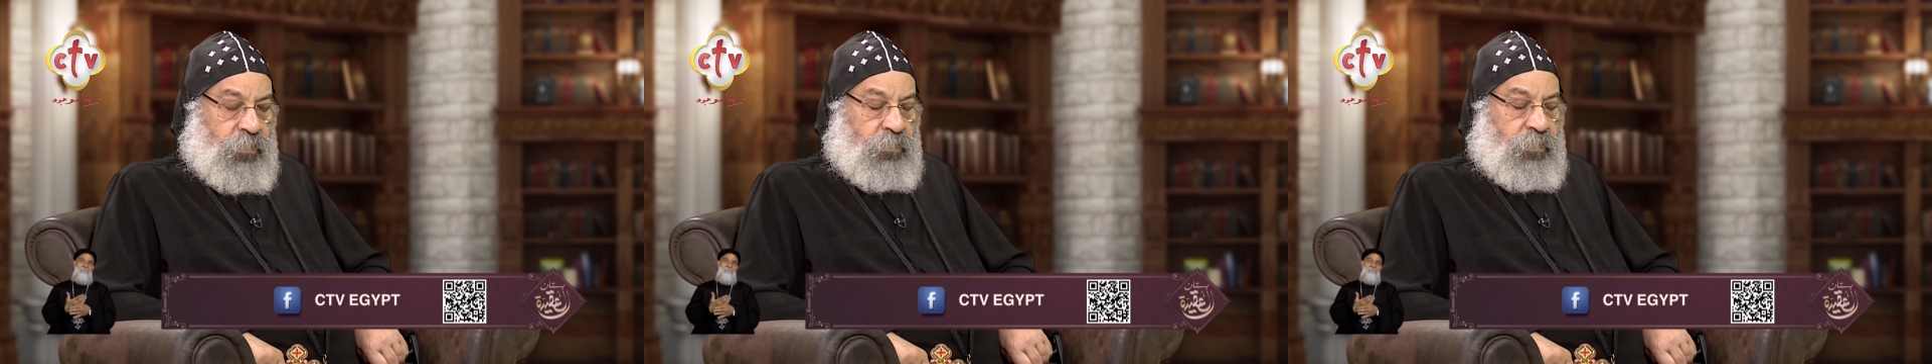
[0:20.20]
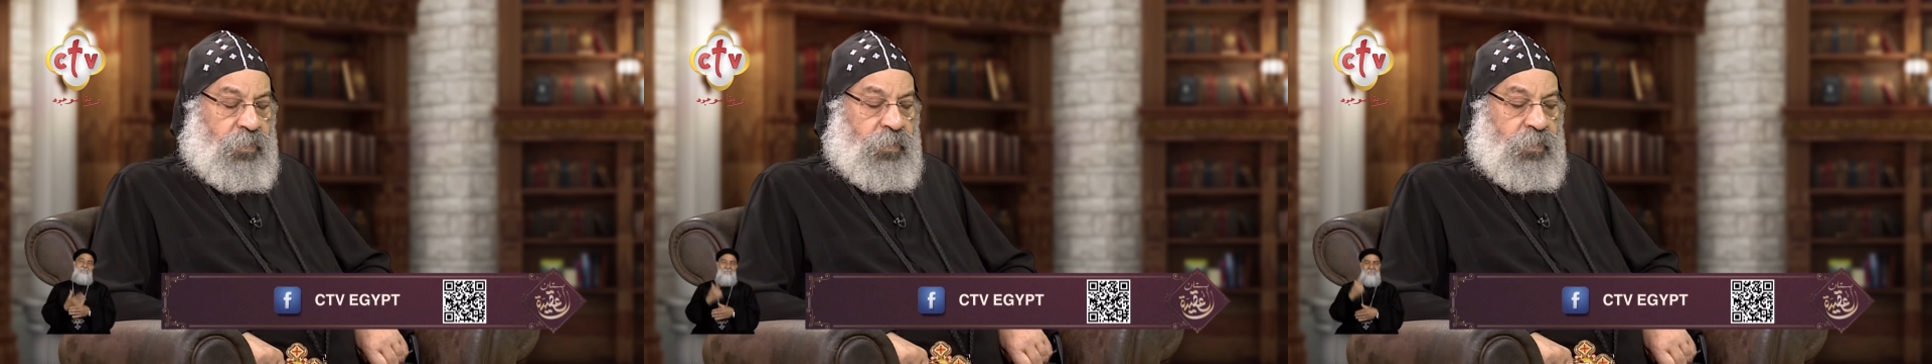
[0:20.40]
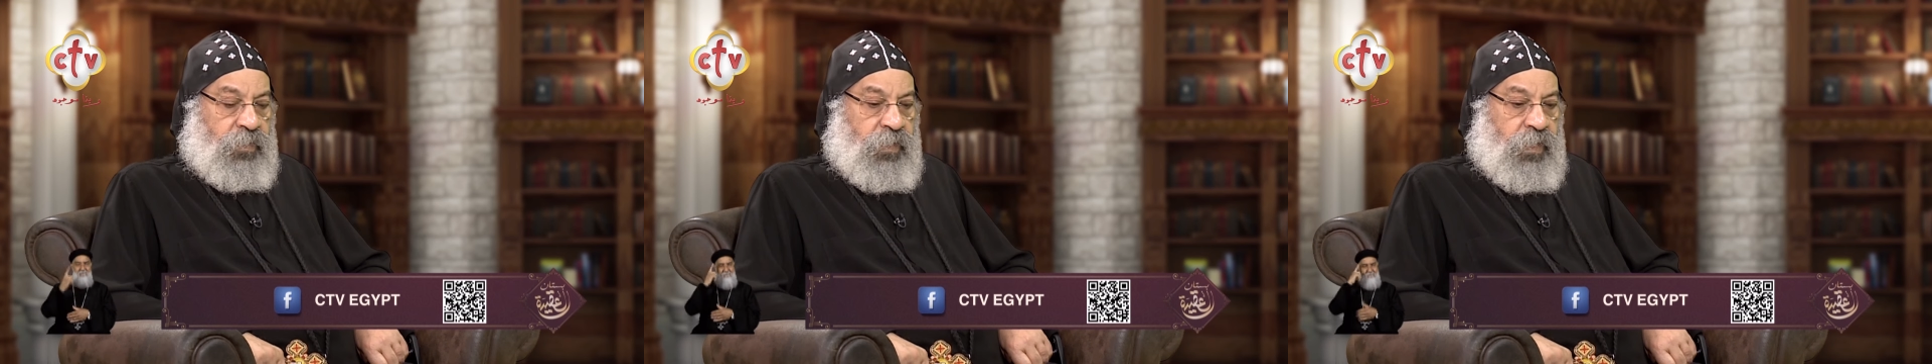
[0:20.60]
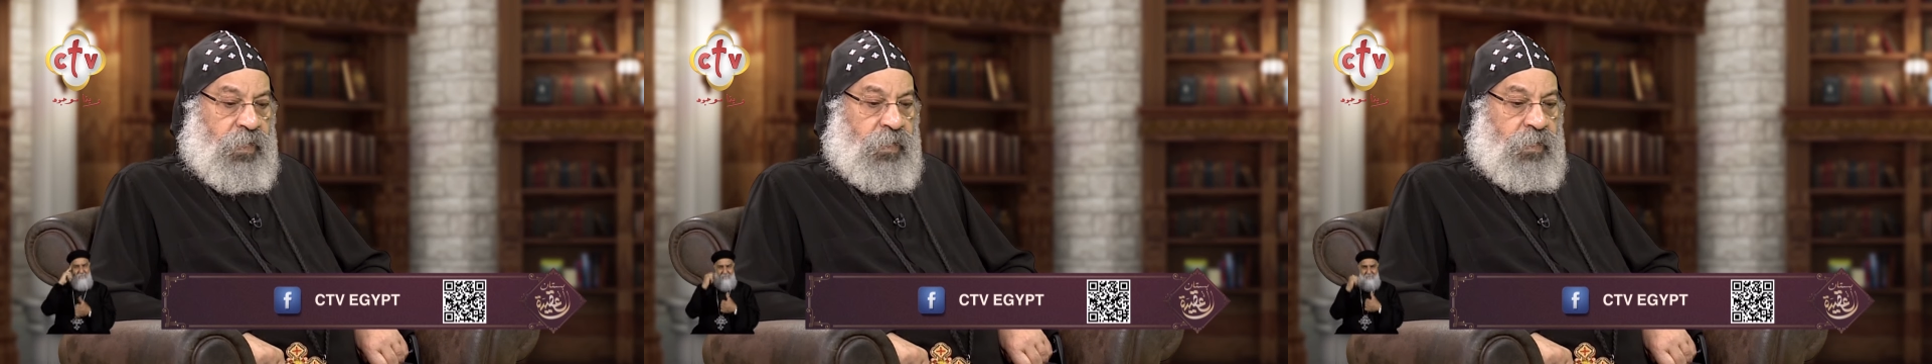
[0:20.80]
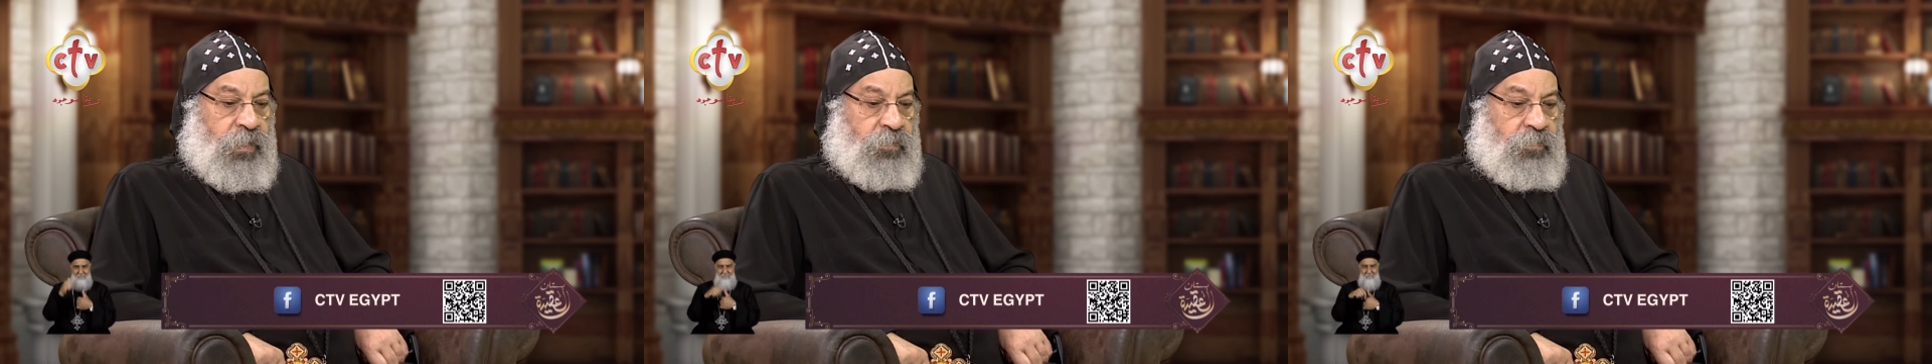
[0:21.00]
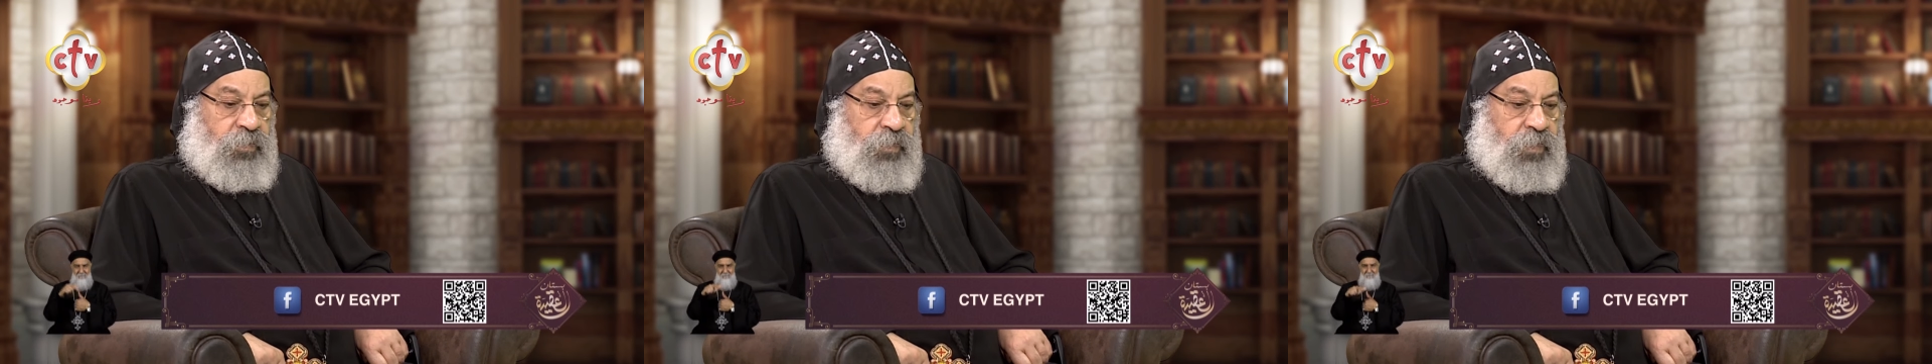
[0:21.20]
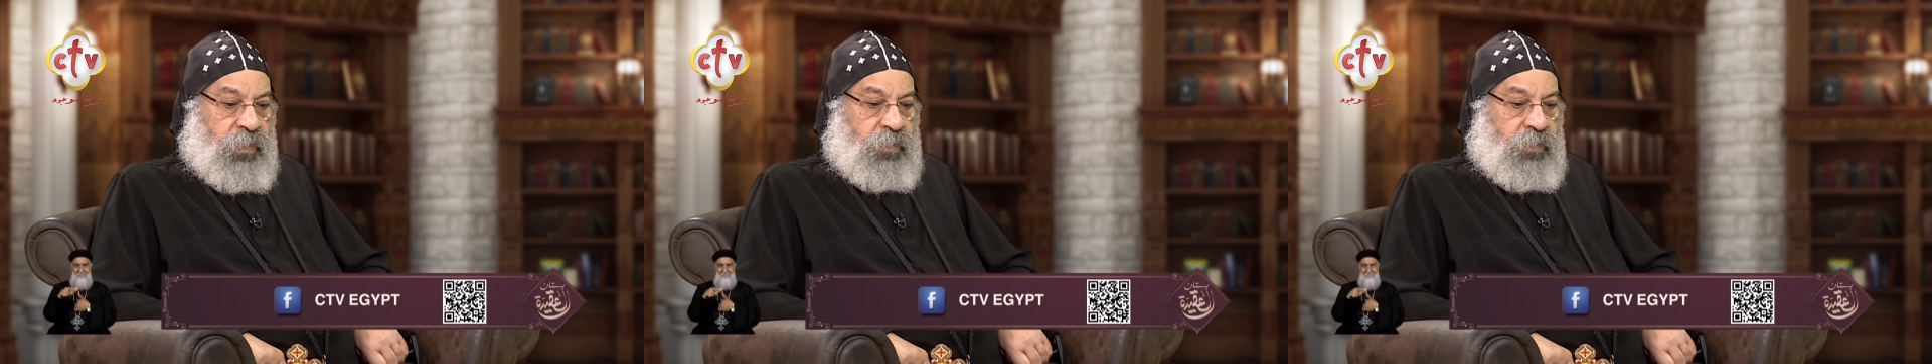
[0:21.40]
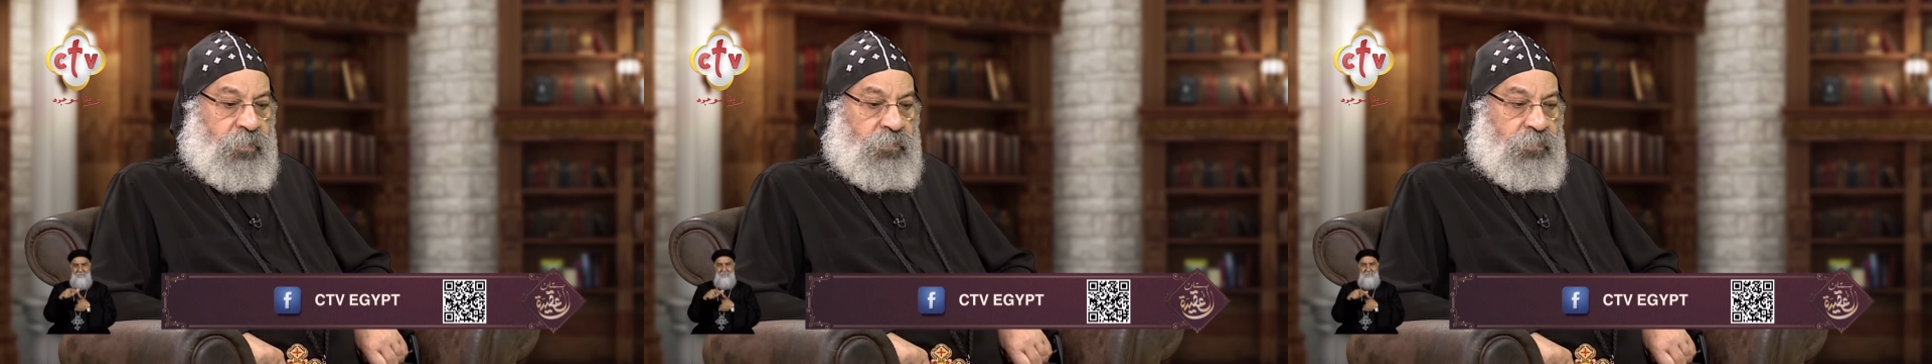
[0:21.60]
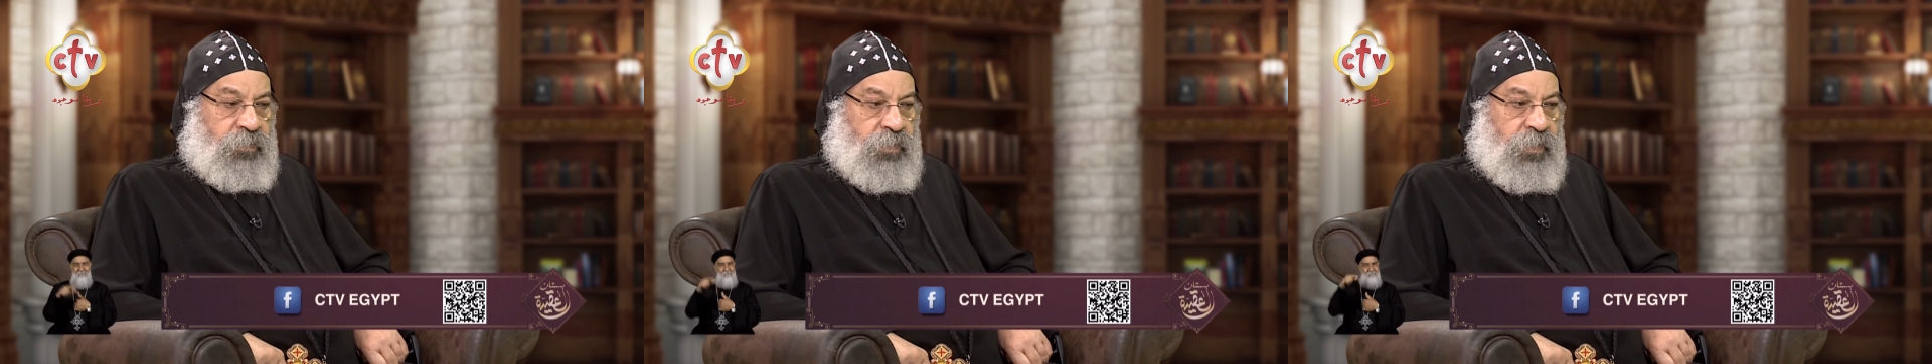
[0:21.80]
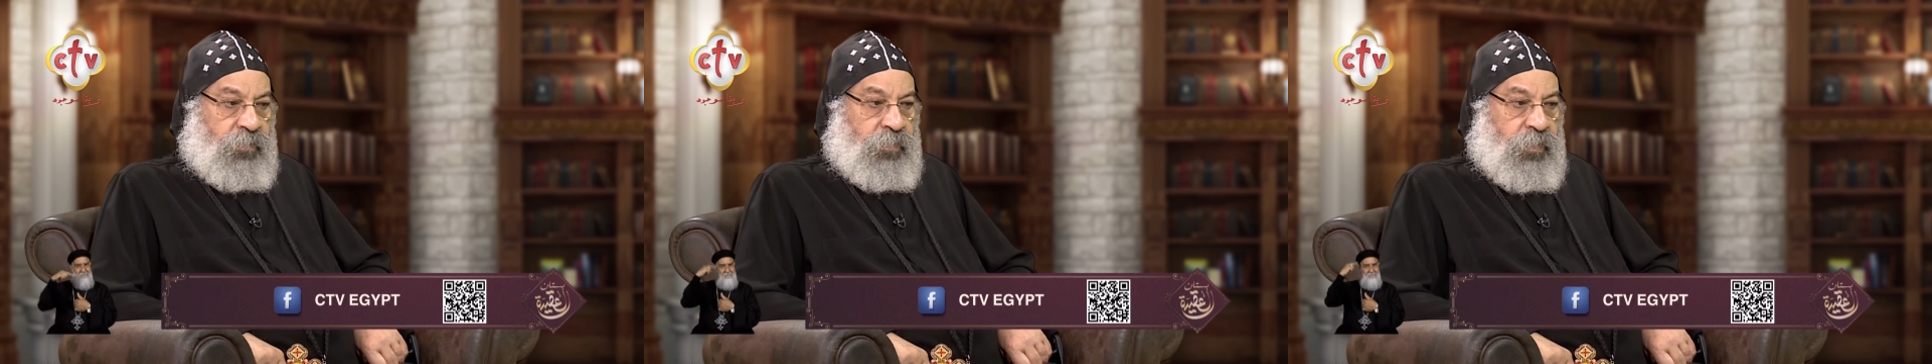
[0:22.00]
ممكن نتخيل متكتف
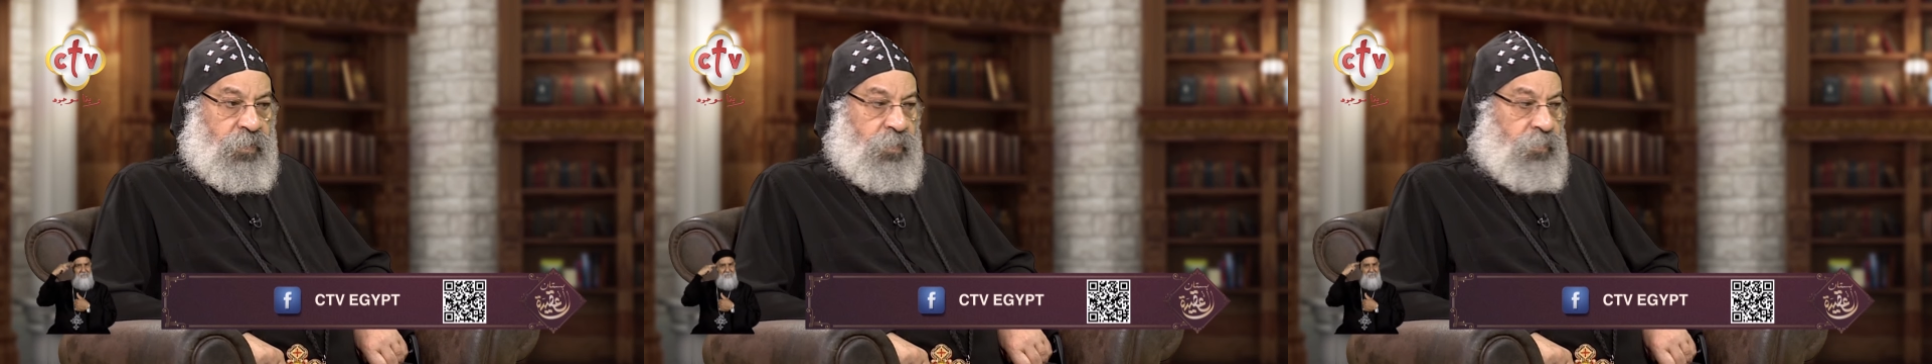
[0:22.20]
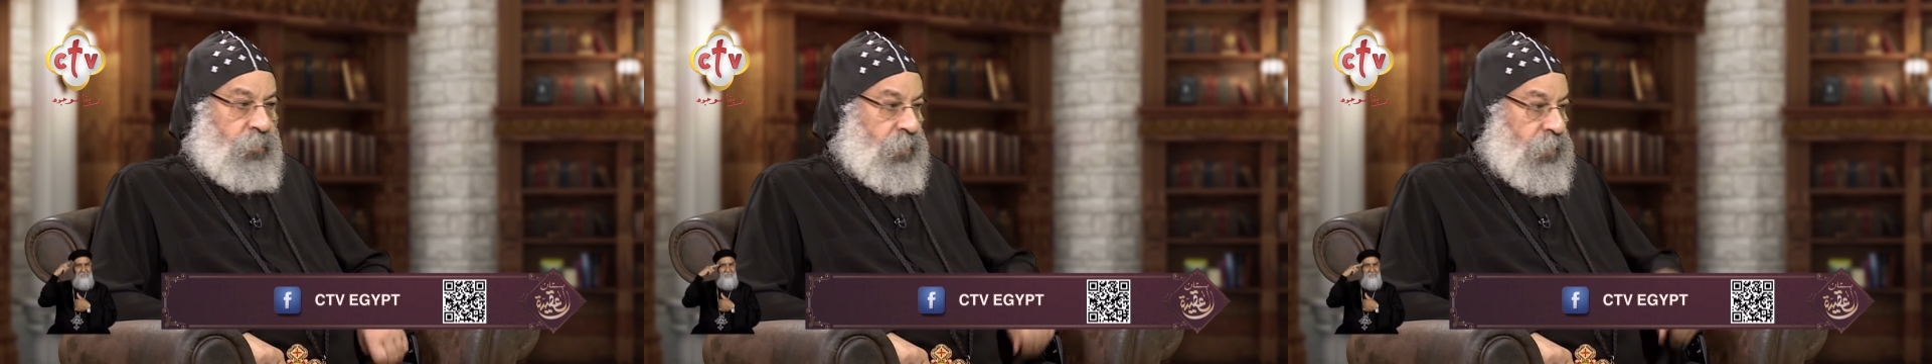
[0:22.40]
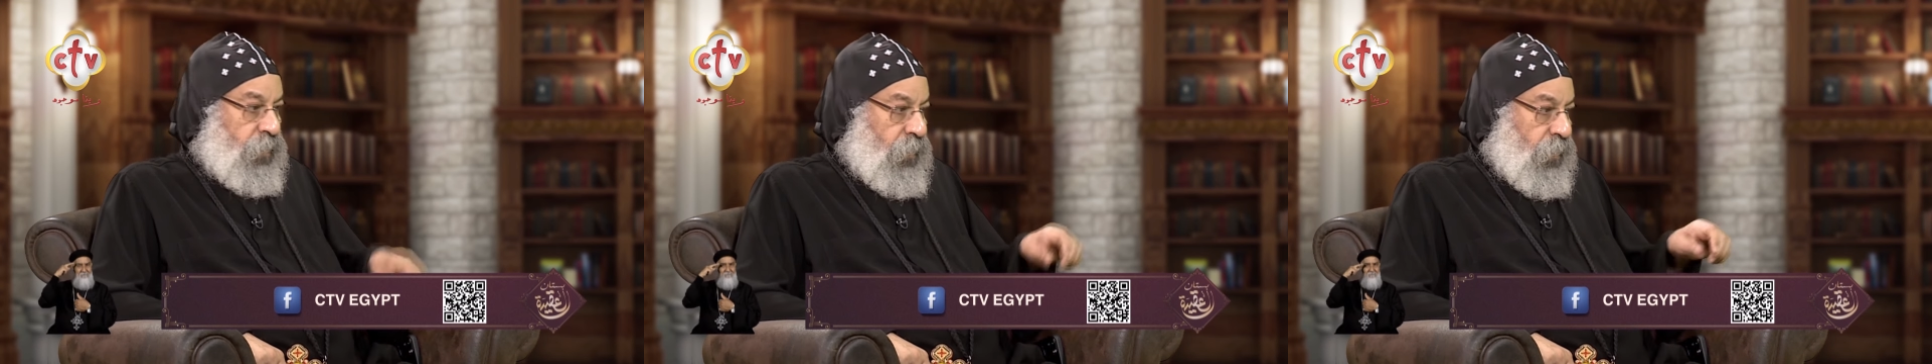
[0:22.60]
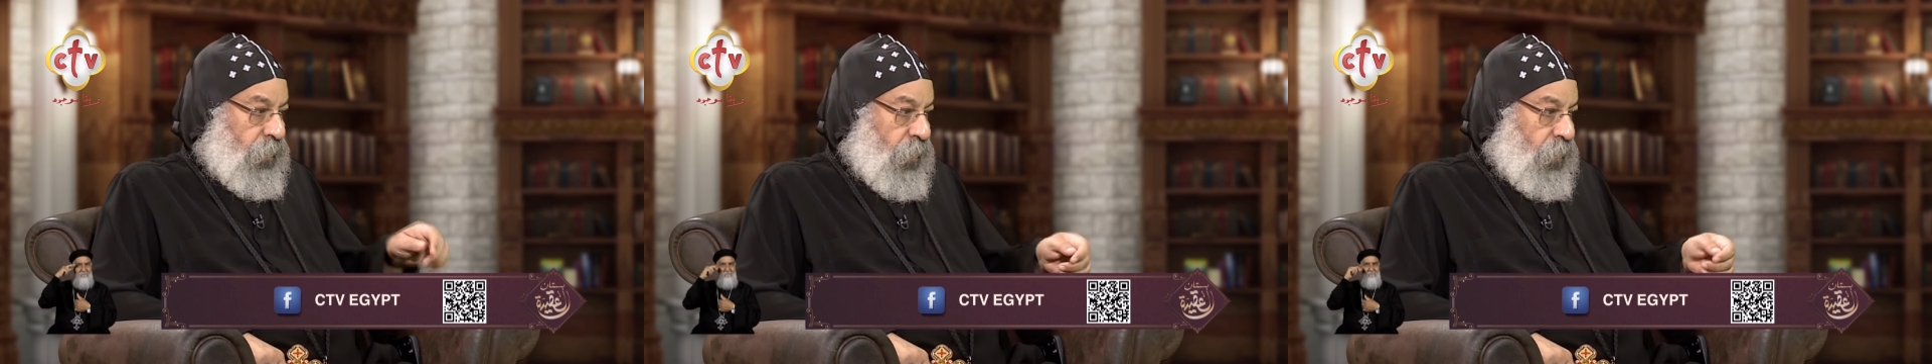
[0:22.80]
زي ما نجيب مثلا